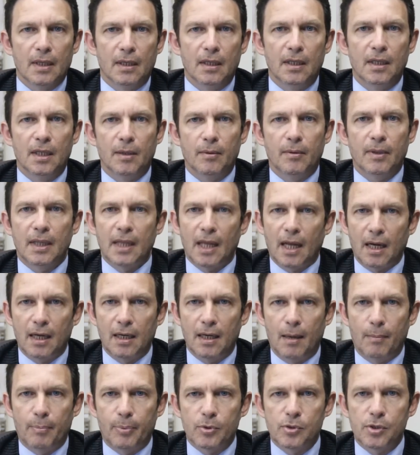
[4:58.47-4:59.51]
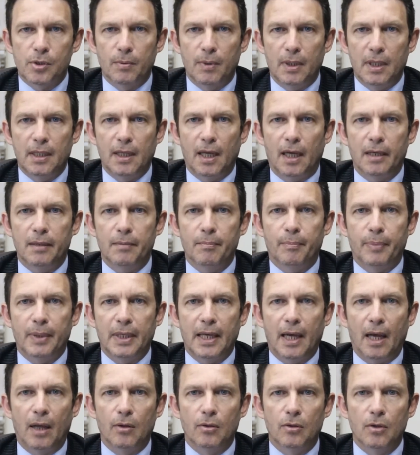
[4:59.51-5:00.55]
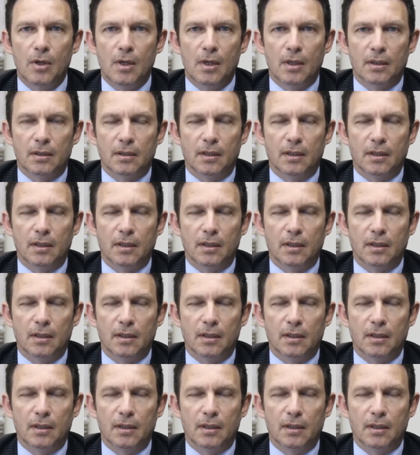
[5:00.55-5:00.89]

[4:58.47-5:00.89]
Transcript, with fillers: y debe darle la posibilidad al empleado